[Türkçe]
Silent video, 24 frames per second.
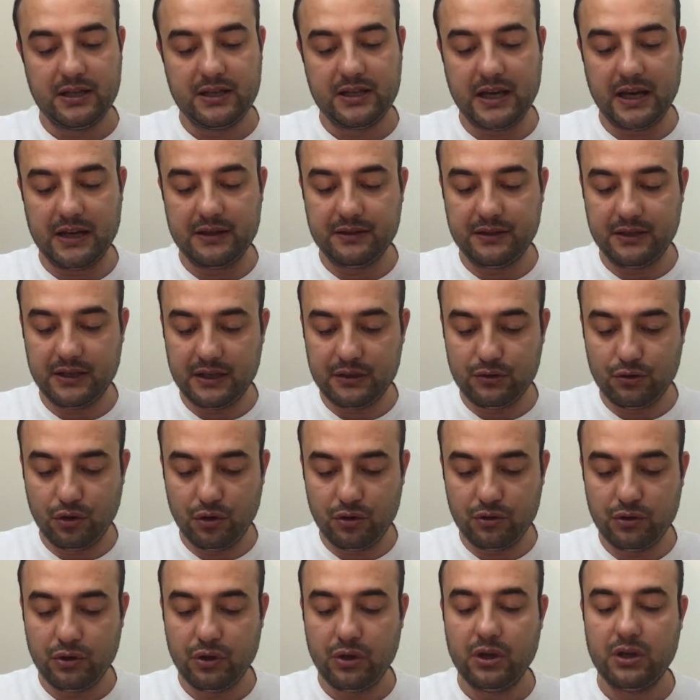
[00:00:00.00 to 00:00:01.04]
Kendine
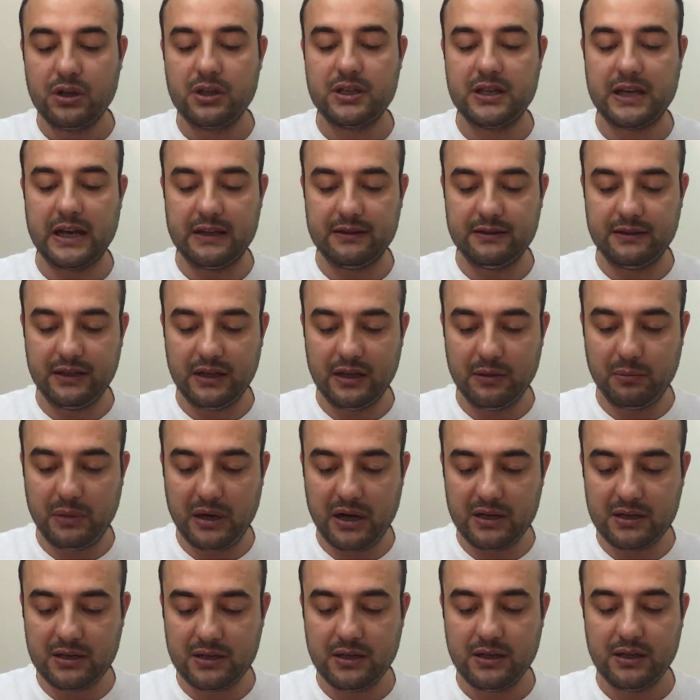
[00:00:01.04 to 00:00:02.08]
dön, kendine
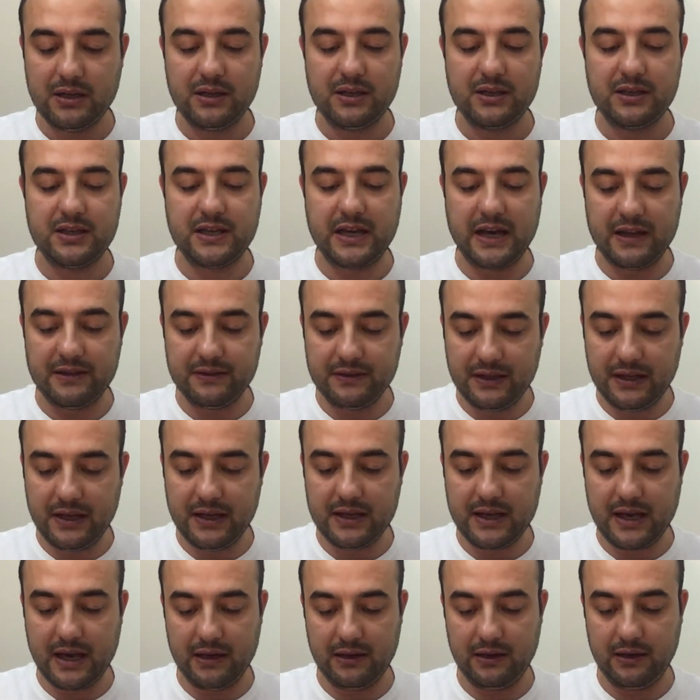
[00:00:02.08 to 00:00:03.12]
bak, kendine
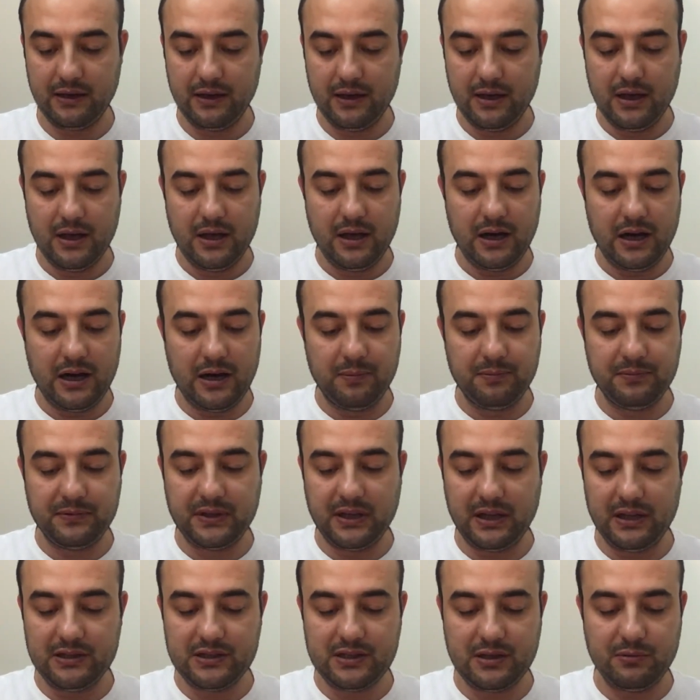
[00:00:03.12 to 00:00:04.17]
gel.
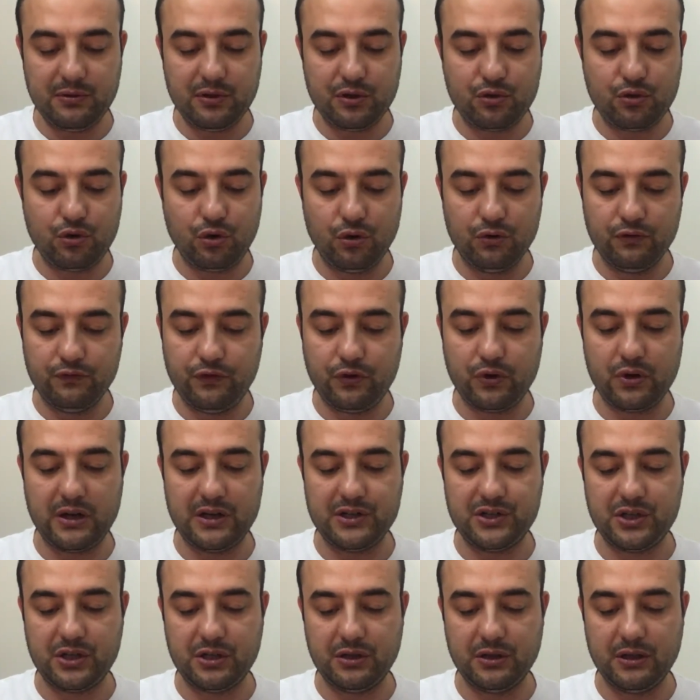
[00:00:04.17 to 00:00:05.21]
Aptalca bir konfor
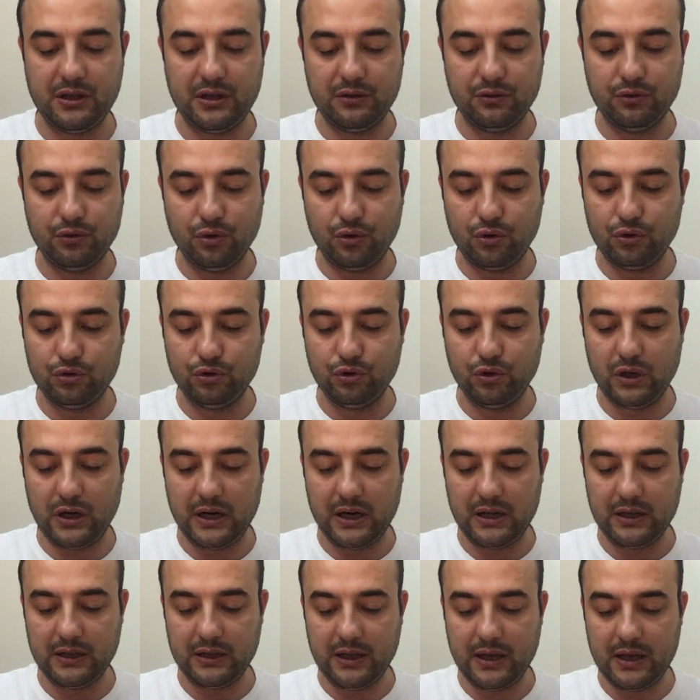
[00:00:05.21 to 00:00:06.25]
aşkından doğduğu
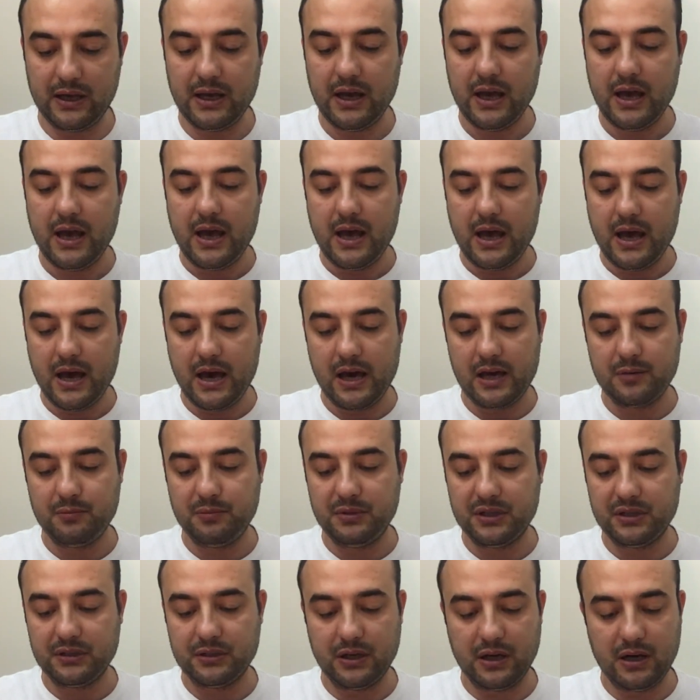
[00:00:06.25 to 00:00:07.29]
halde her
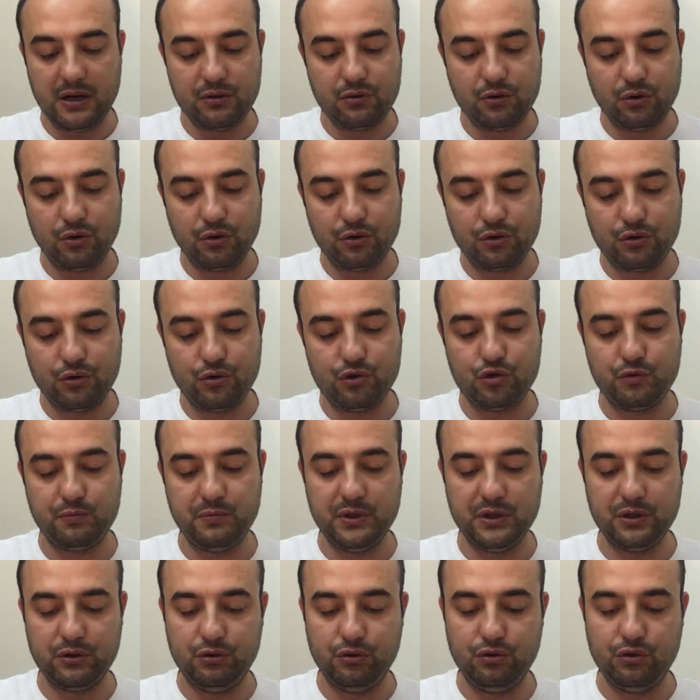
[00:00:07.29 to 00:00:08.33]
biri daha korkunç
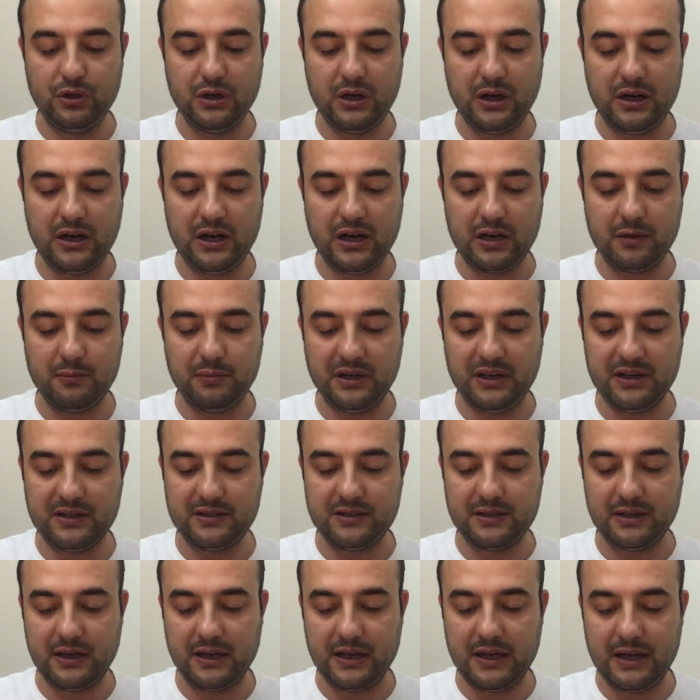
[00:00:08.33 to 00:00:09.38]
bir dünya harbi
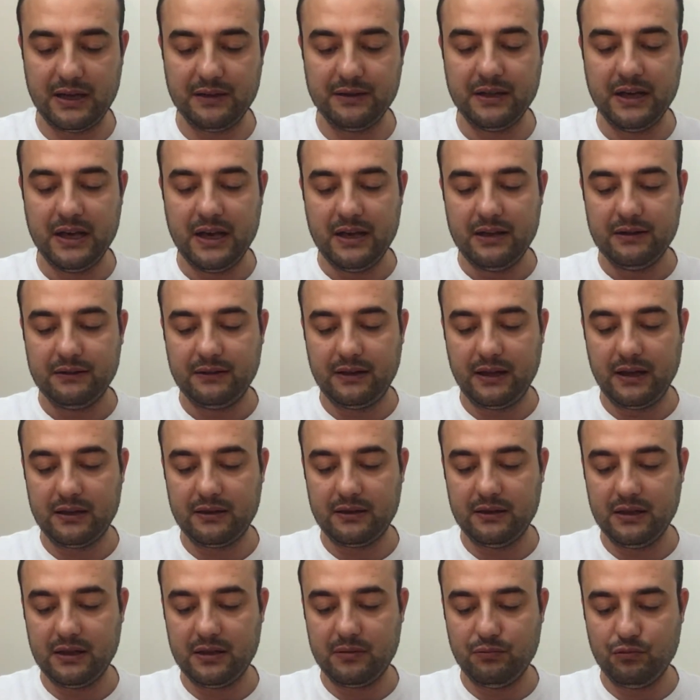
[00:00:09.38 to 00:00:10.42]
hazırlayan
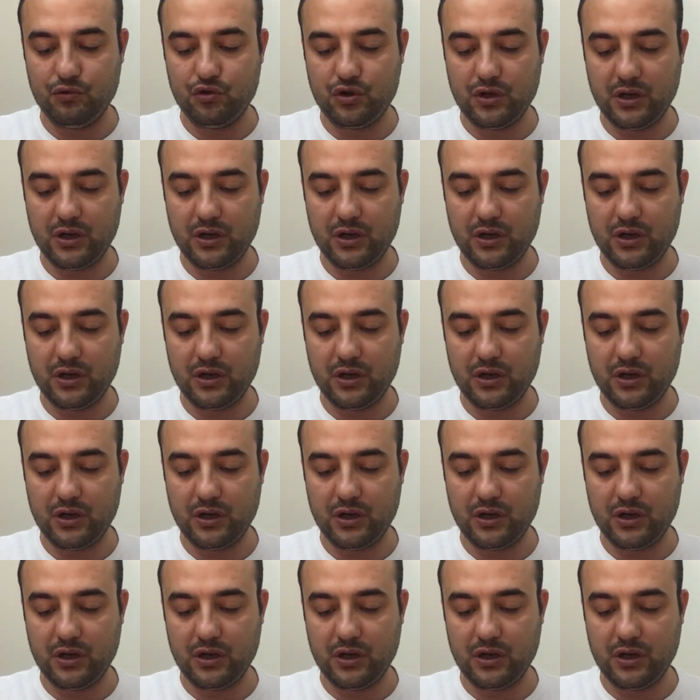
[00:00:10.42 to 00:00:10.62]
teknik